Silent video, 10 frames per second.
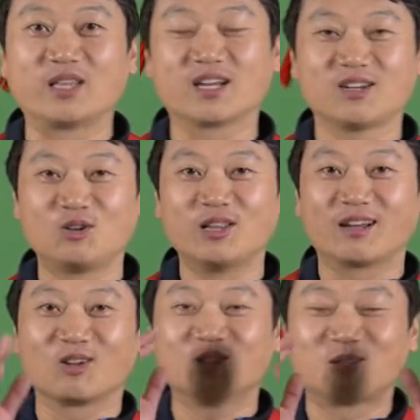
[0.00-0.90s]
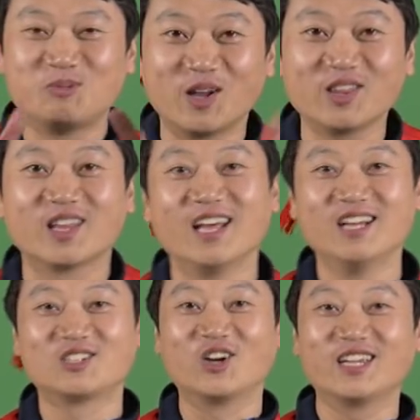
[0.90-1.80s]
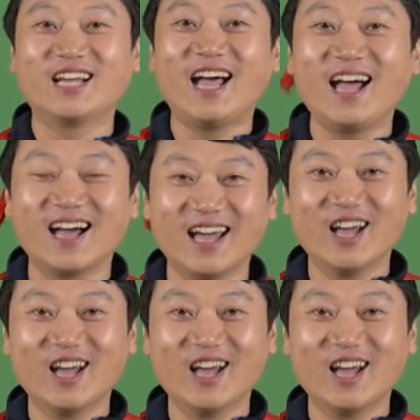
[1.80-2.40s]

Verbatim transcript: 댓글로 남겨주시면 저희가